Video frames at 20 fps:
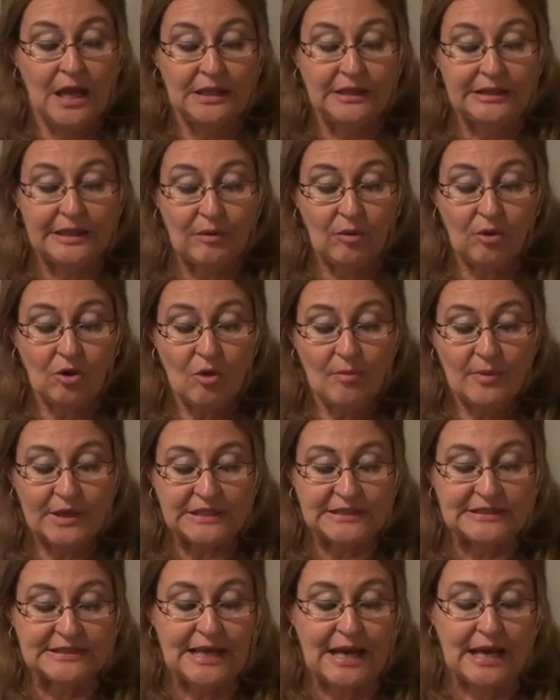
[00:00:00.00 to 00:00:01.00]
Debo
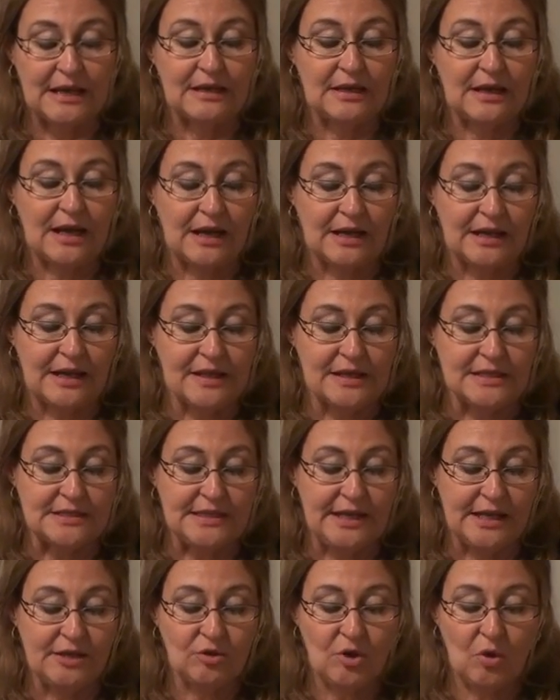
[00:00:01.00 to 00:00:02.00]
comenzar
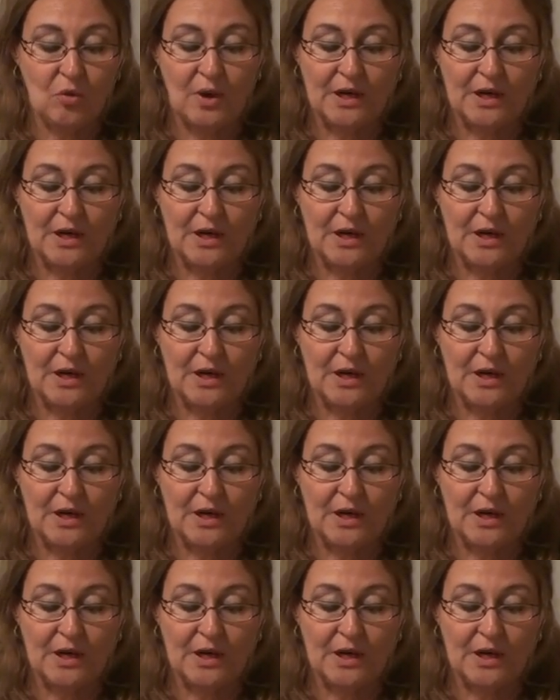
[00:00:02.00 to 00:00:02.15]
agradeciendo a